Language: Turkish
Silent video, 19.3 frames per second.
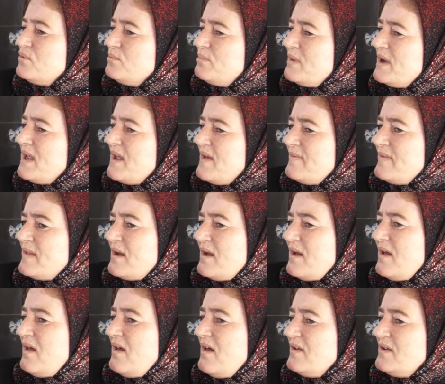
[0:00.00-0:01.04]
Bu
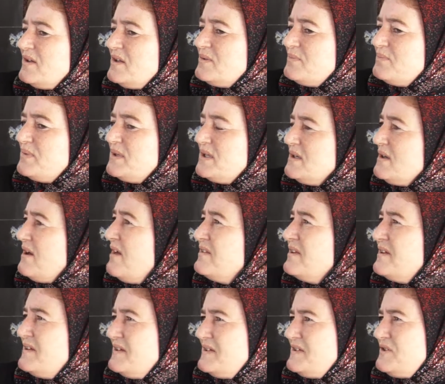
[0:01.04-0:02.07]
bayanlara ait bir
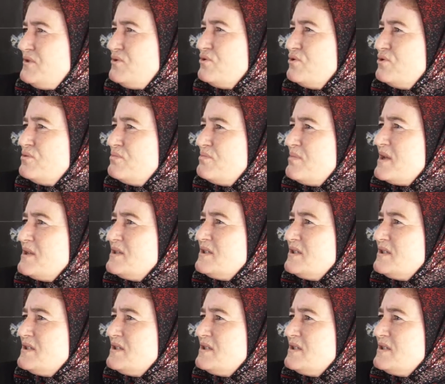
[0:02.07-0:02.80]
alan istiyorum ben.